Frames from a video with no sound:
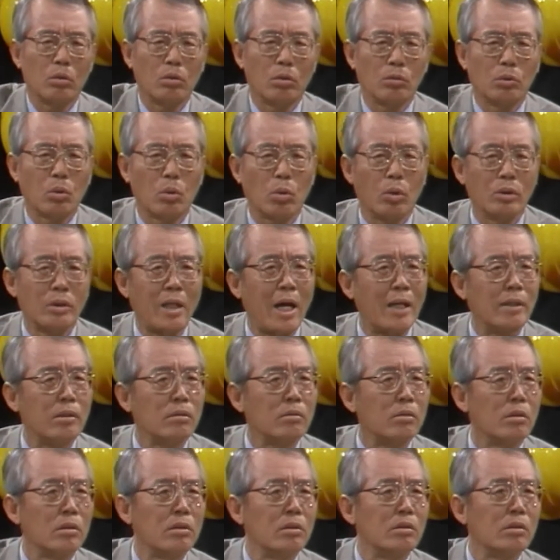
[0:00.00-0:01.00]
โทรทัศน์
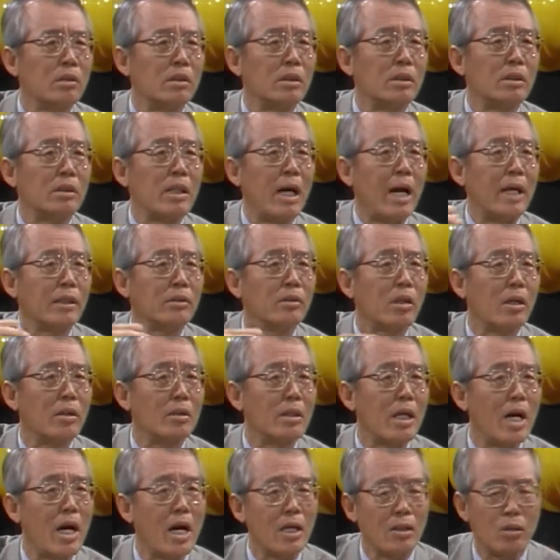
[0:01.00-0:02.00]
หรือสื่อสารทาง
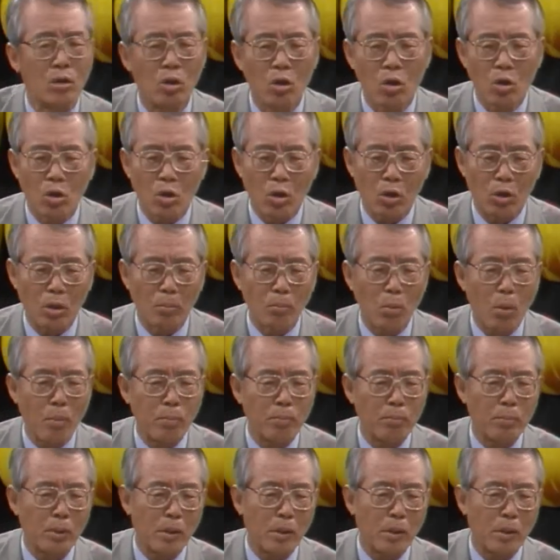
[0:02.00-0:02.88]
ด้านระบบ